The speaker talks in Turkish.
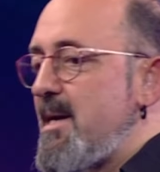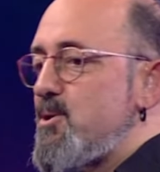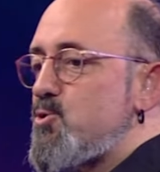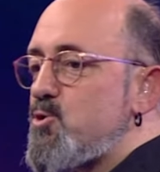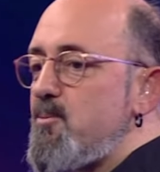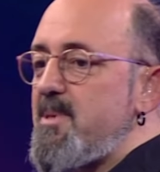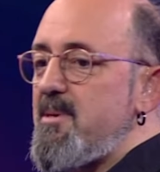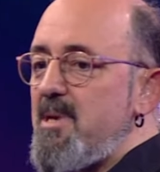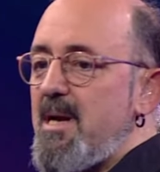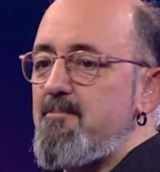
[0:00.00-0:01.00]

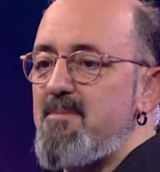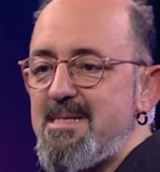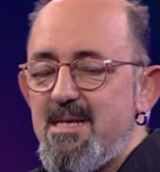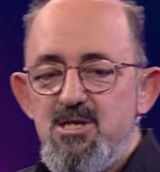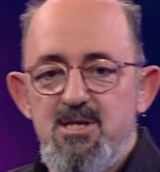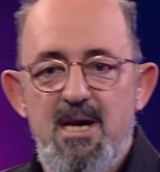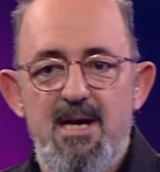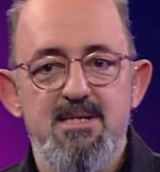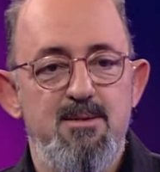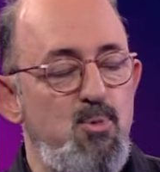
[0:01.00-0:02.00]
Subliminal mesaj
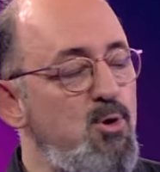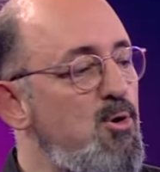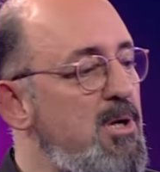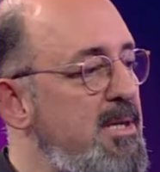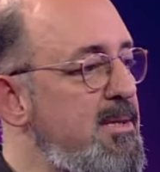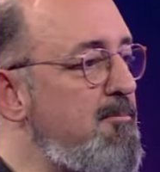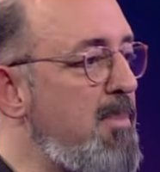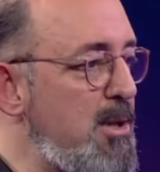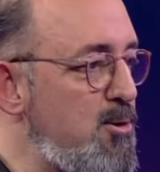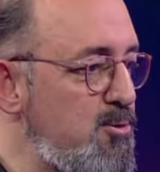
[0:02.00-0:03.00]
hikayesi büyük oranda
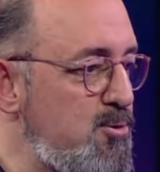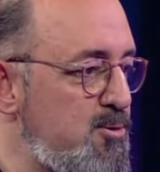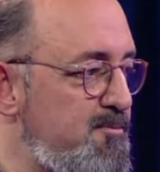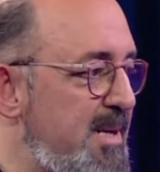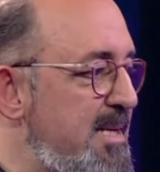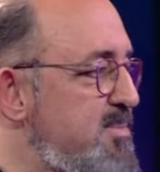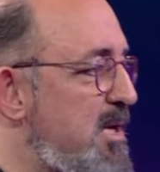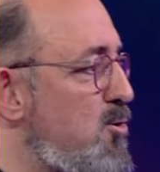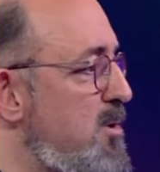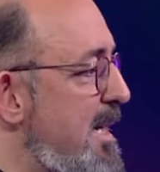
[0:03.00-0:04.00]
balondur. Bilimsel
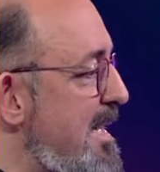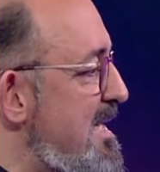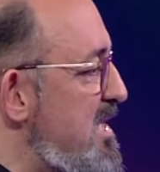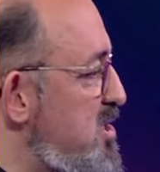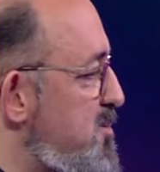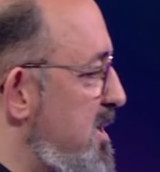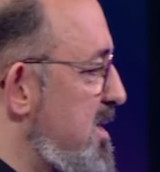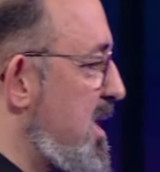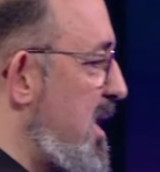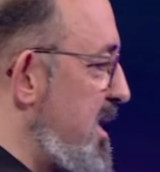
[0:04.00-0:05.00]
olarak
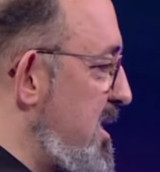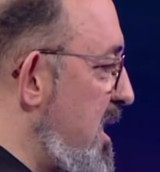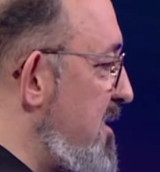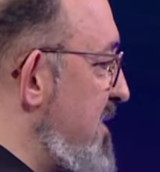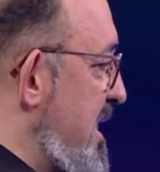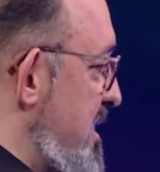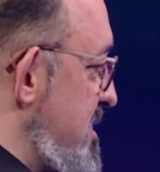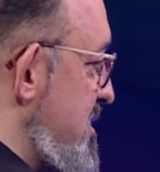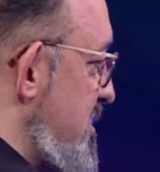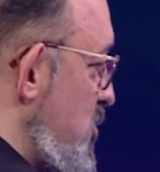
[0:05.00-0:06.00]
hiçbir kaynağı ve
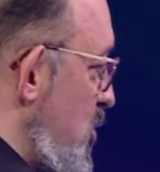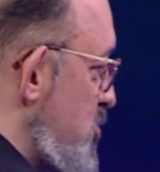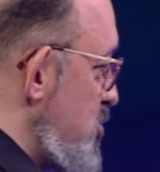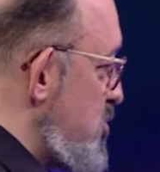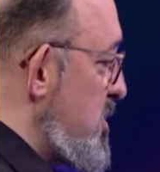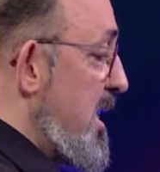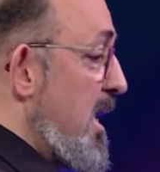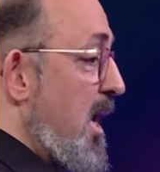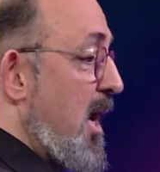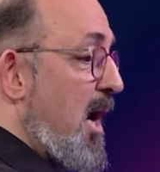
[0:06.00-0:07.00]
kanıtı yoktur.
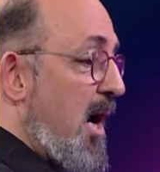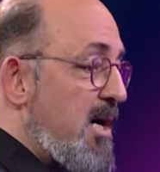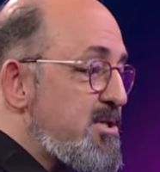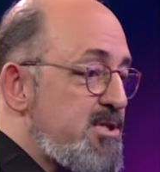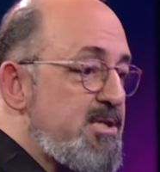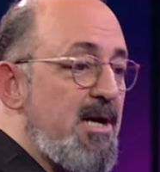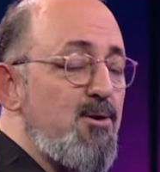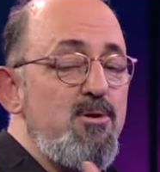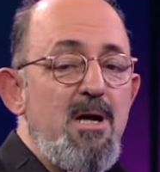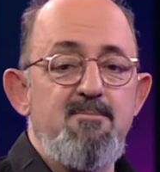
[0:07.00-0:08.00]
Aşikar
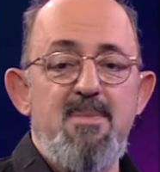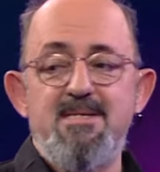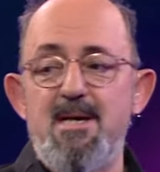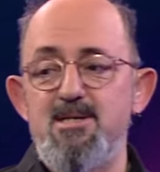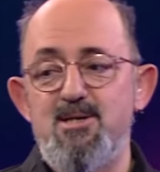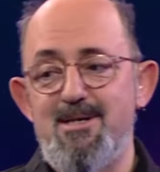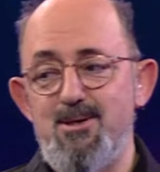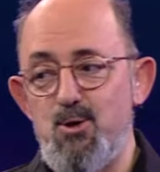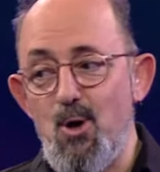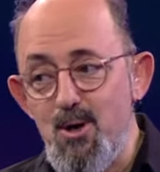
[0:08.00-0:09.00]
olan mesajları
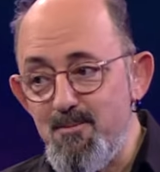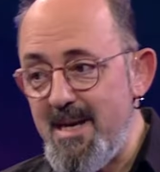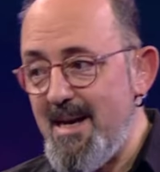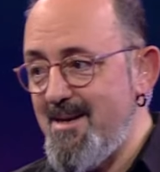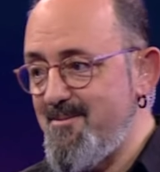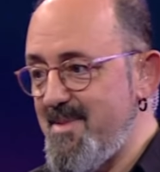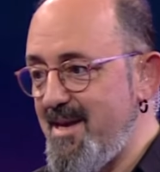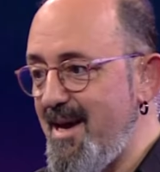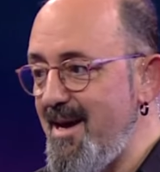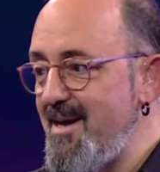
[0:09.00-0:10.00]
görmeyelim
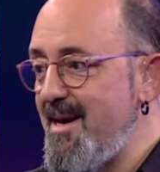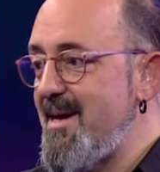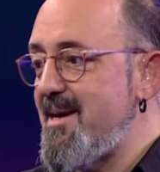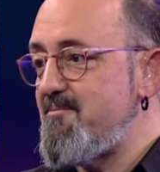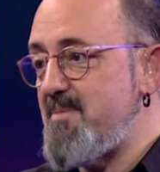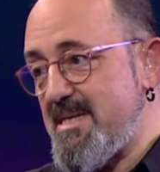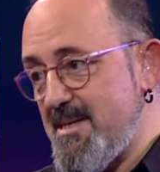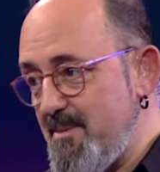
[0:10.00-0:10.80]
diye bizi